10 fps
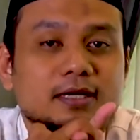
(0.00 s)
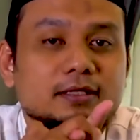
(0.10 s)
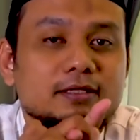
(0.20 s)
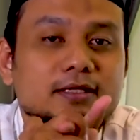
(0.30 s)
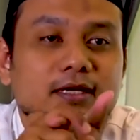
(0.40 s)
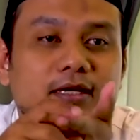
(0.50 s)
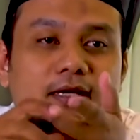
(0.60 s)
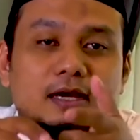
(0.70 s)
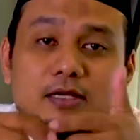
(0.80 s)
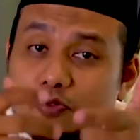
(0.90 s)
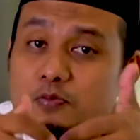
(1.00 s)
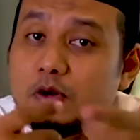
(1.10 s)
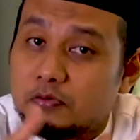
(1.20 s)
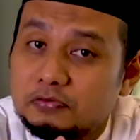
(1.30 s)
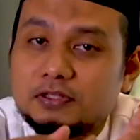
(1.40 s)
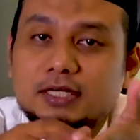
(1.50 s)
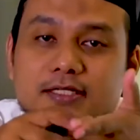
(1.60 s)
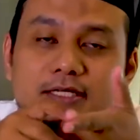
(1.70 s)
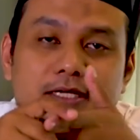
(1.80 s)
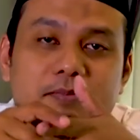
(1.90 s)
Artinya asum wa uftir,
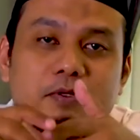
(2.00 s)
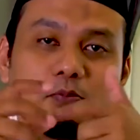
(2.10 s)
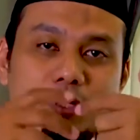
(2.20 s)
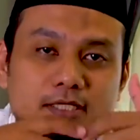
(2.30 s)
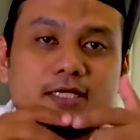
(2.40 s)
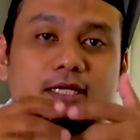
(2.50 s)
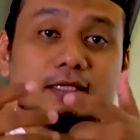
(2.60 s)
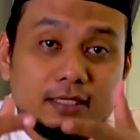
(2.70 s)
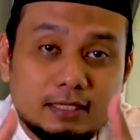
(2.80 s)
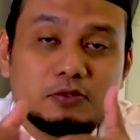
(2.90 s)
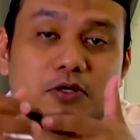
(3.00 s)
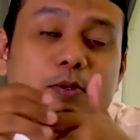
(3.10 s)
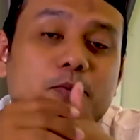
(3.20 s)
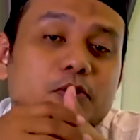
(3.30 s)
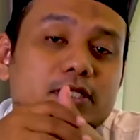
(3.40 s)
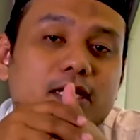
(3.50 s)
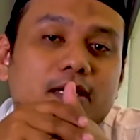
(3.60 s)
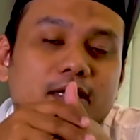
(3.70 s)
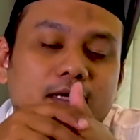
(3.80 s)
saya berpuasa dan tidak juga berpuasa.